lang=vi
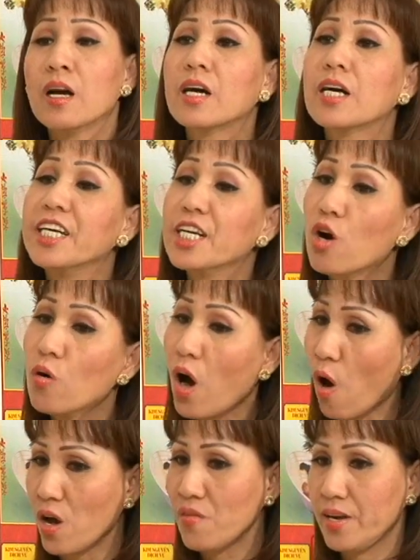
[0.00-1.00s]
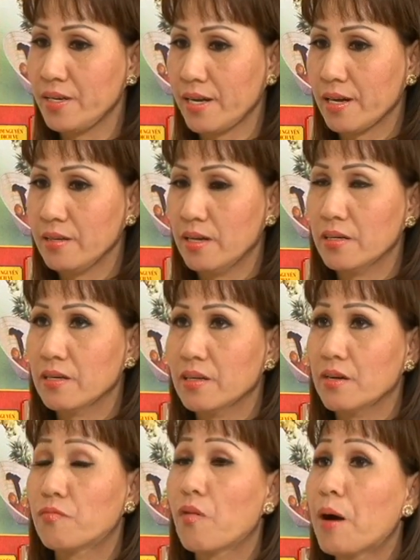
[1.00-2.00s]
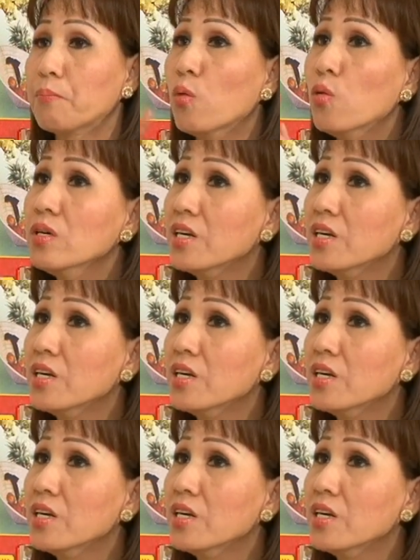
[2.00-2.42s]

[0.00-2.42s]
khi cô hỏi về năng lực và muốn